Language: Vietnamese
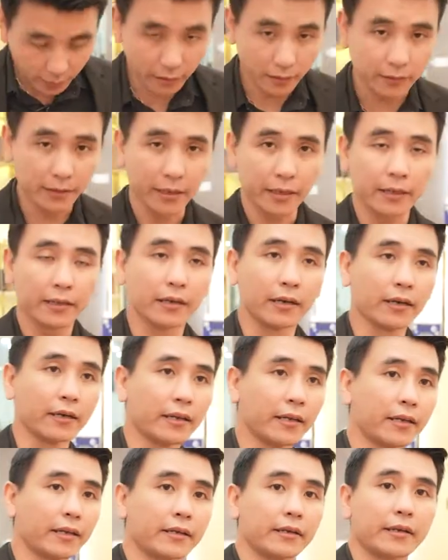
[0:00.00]
thường thì những
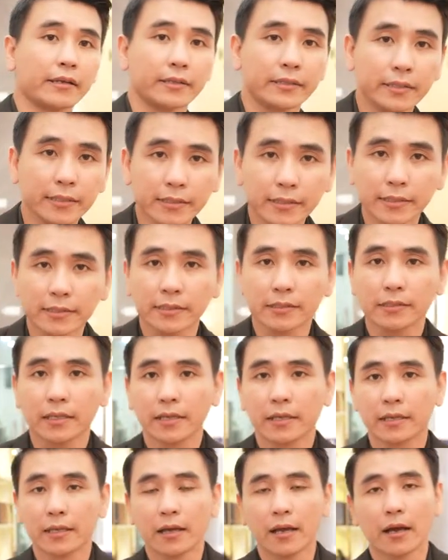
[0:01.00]
cái dây địch đời trước
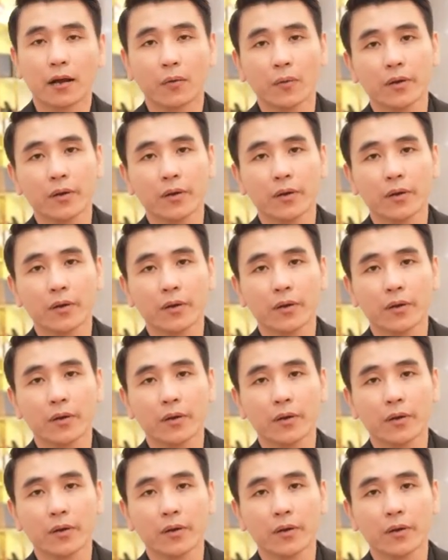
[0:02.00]
thì à,